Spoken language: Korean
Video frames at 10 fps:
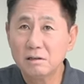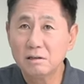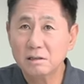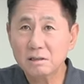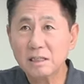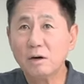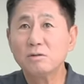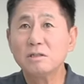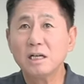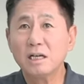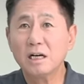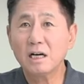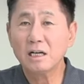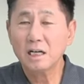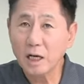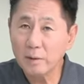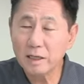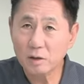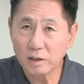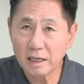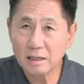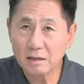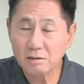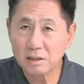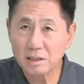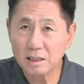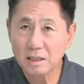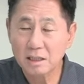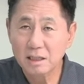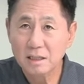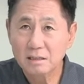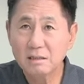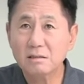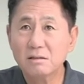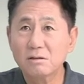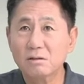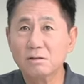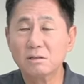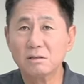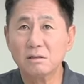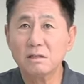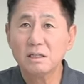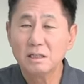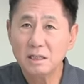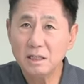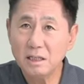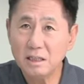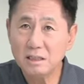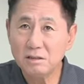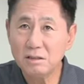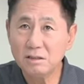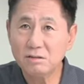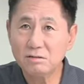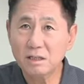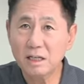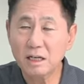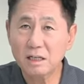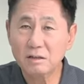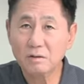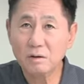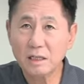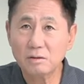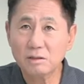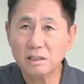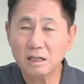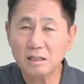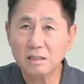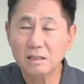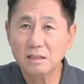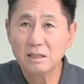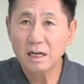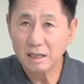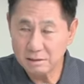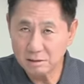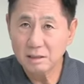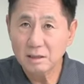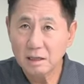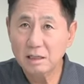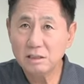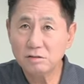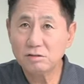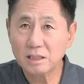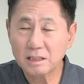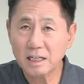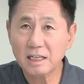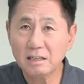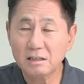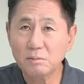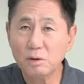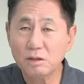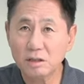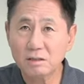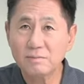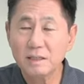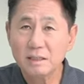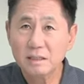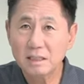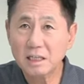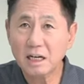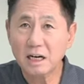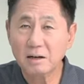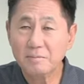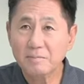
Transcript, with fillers: 그래서 나오는 얘기가 해외 여행 간 것이다. 그 근거로서 이 이진숙의 관용차를 아니죠 아, 이진숙의 차량을 몰던 기사가